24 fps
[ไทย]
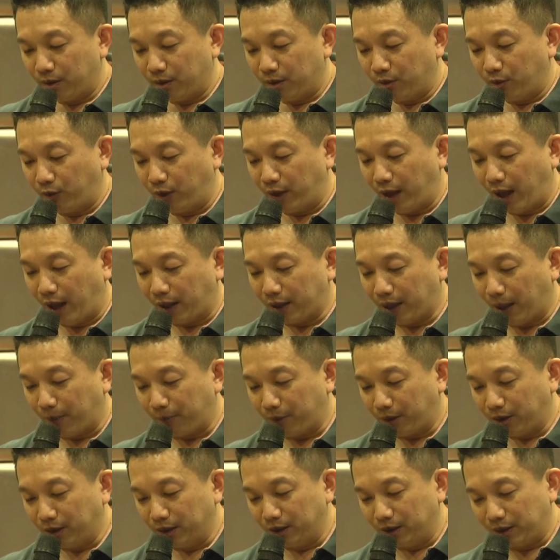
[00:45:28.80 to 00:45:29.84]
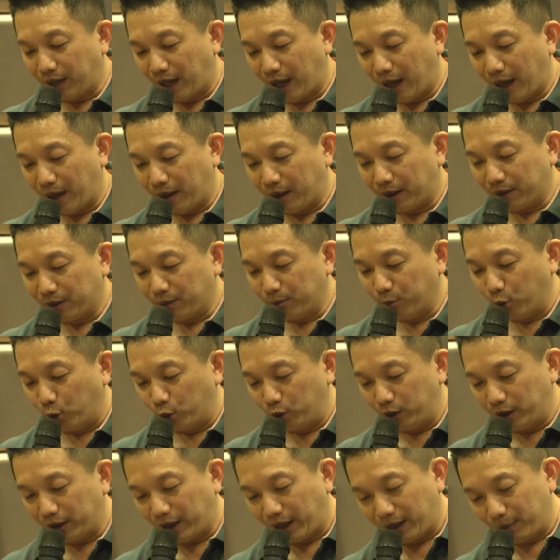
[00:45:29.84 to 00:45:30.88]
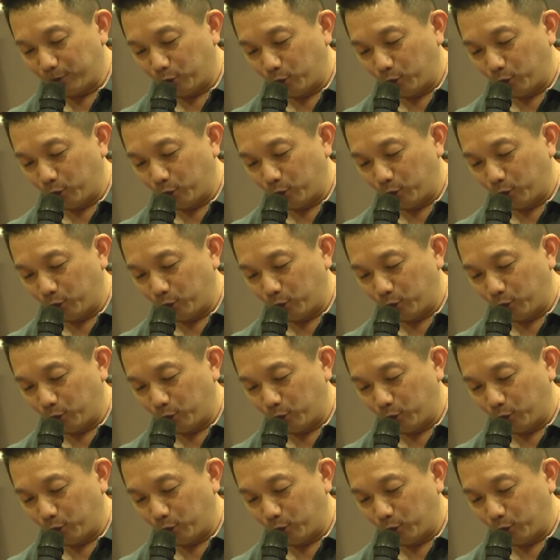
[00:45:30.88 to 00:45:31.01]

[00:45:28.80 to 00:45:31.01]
เวลาทำก็คือแค่หมุนยังไง